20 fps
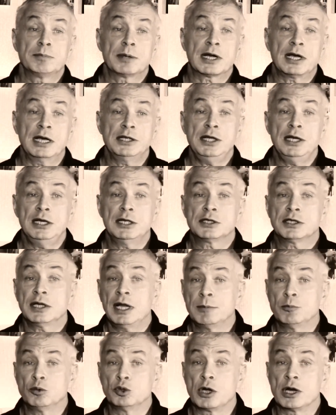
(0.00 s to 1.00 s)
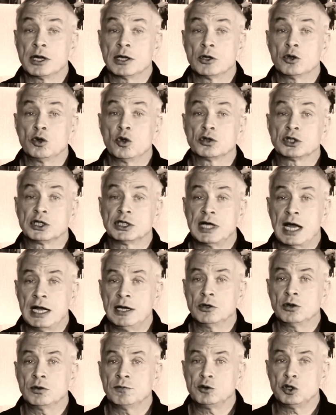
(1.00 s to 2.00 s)
проходили целомудренно, но
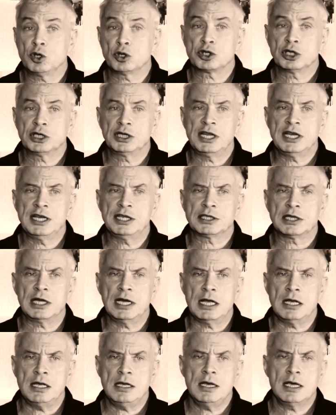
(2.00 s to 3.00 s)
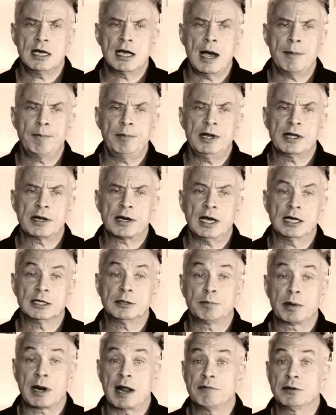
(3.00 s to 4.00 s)
Сталину все же донесли, и Каплер
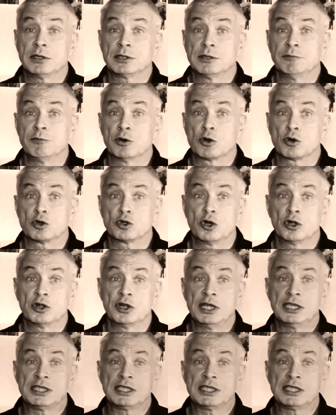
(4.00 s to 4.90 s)
отправился в окруженный